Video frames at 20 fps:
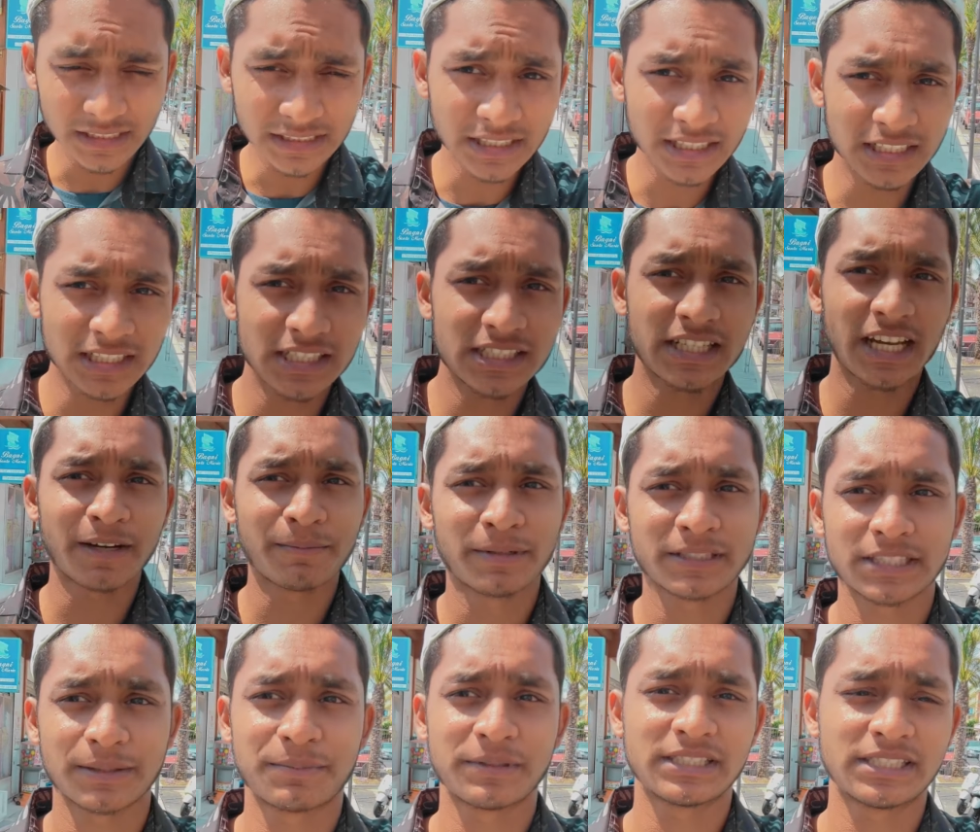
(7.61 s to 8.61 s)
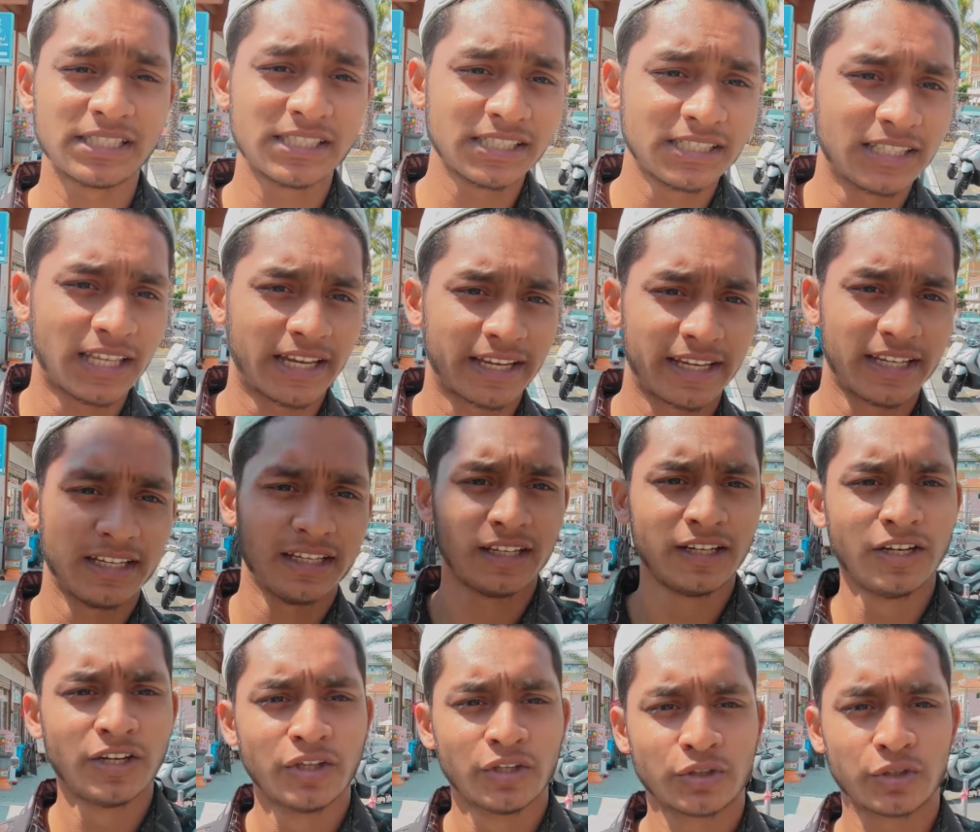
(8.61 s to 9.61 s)
ইতালিতে চার মাস আপনার সিজন থাকে
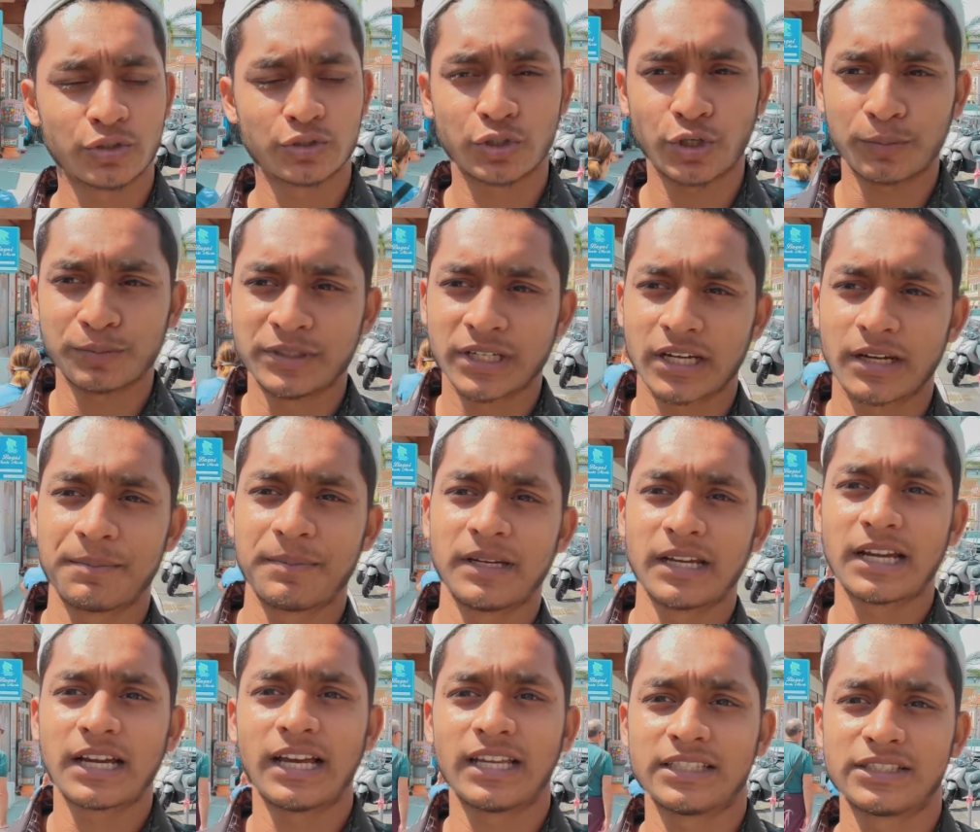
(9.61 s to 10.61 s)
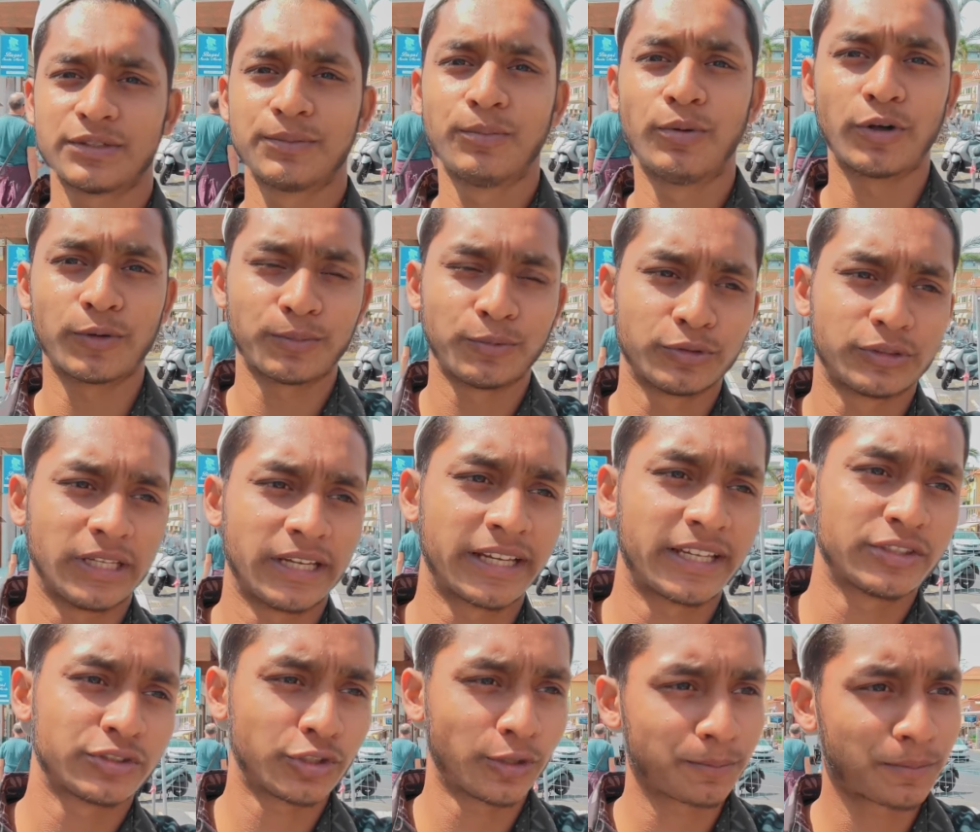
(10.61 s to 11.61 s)
তো সব জায়গায় আপনার কাজ ভরপুর
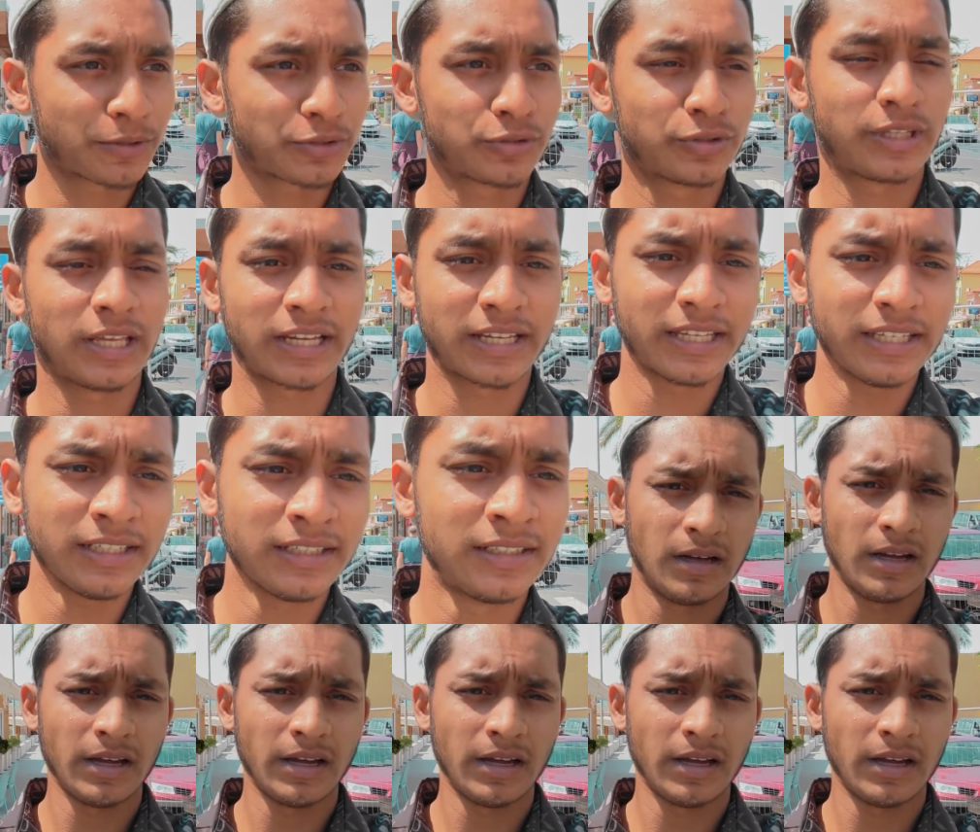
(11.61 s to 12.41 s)
থাকে সব কিছু থাকে